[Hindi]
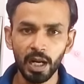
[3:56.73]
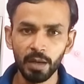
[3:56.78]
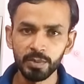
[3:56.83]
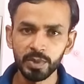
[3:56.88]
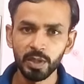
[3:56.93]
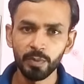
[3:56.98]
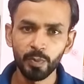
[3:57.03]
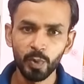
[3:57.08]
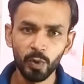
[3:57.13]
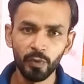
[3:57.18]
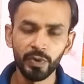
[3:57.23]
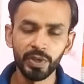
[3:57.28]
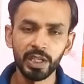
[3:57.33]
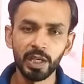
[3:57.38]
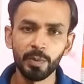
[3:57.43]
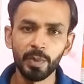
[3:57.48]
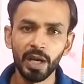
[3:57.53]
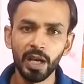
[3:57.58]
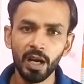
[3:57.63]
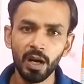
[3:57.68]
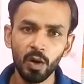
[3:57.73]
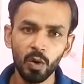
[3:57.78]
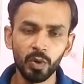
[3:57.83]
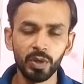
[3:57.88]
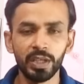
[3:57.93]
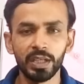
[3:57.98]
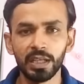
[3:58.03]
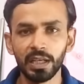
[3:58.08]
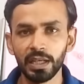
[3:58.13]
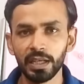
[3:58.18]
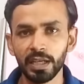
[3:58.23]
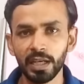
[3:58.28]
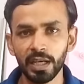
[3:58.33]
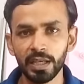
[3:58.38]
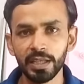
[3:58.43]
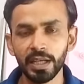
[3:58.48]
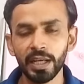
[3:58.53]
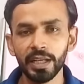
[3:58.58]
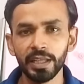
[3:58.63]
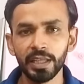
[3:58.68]
आराम से प्रॉफिट कमाया और निकल गया
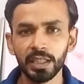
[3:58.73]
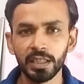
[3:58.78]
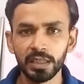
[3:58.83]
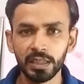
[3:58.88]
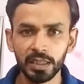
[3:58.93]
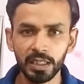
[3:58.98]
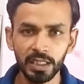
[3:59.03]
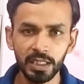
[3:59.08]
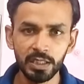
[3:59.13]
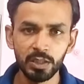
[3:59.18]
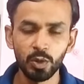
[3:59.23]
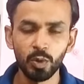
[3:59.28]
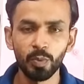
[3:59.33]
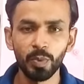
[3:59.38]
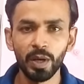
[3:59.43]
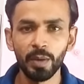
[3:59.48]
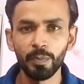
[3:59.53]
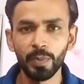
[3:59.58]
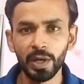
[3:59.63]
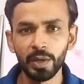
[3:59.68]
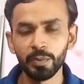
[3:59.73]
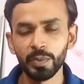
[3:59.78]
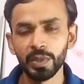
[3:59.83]
यानी कि तीस रुपये